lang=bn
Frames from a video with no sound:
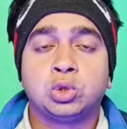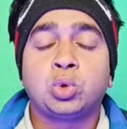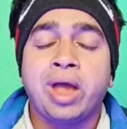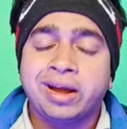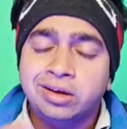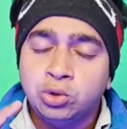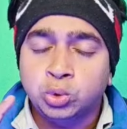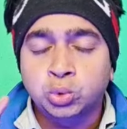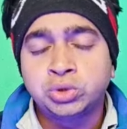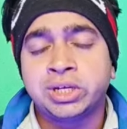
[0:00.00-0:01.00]
তো একটি
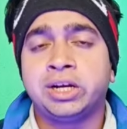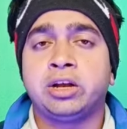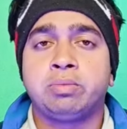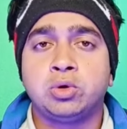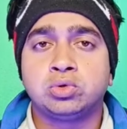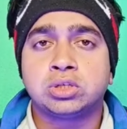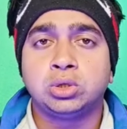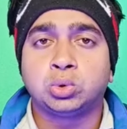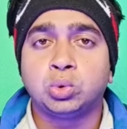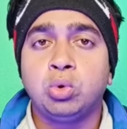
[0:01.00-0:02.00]
নতুন চ্যানেলের ভিউজ
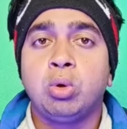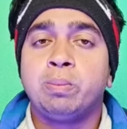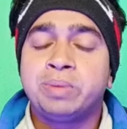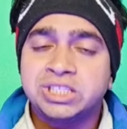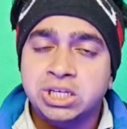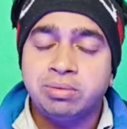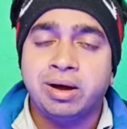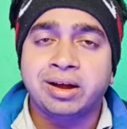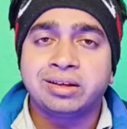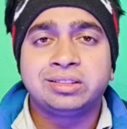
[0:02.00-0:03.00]
কিন্তু বেশিরভাগ